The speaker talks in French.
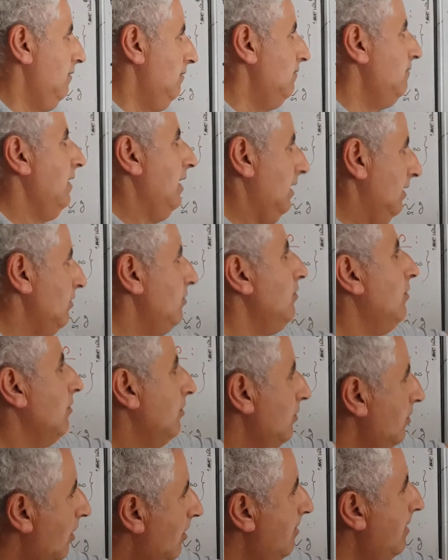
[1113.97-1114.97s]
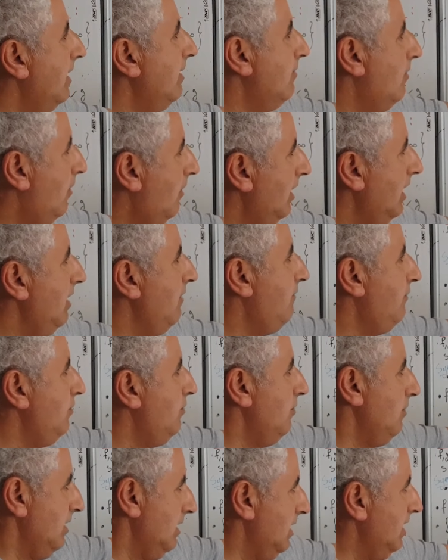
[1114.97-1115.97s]
ben, donc normalement f
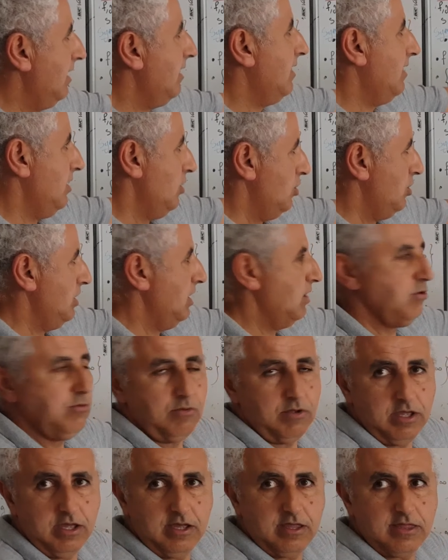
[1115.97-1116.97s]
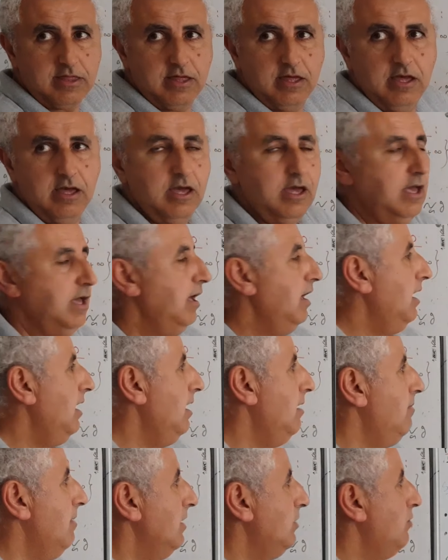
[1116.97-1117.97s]
de x, g de x, et
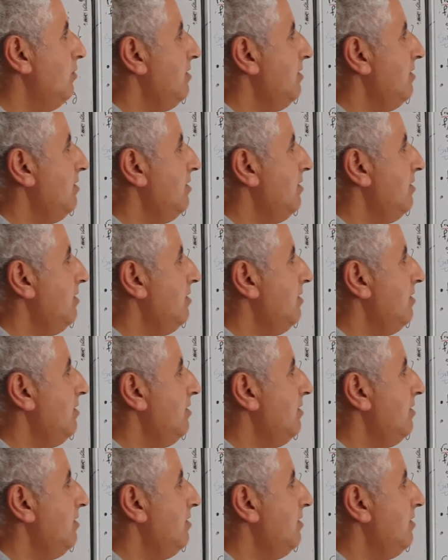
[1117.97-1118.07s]
eh bien, tout